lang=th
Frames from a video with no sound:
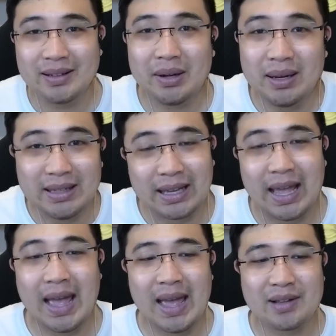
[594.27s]
ก็เหลือ
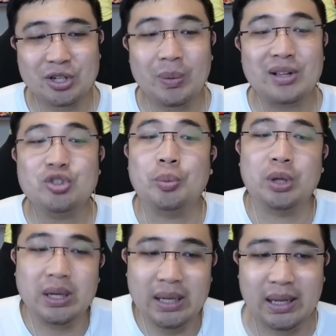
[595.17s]
แค่จังหวะจบเท่า
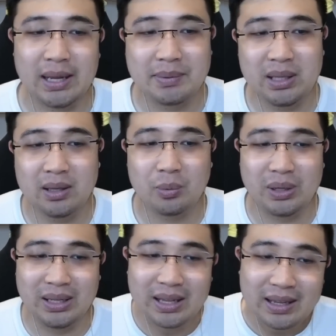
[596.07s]
นั้นเองครับที่วัน
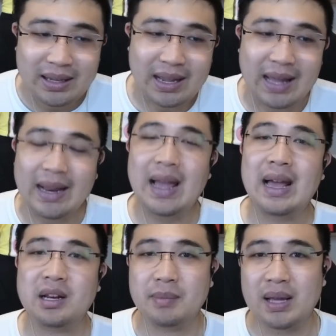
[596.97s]
นี้กาหนา
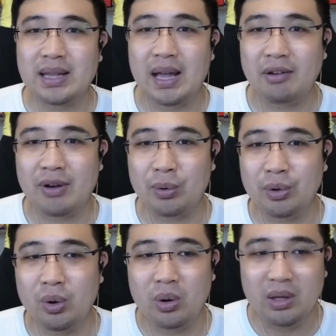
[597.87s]
หรือแม้แต่ฟาคุนโด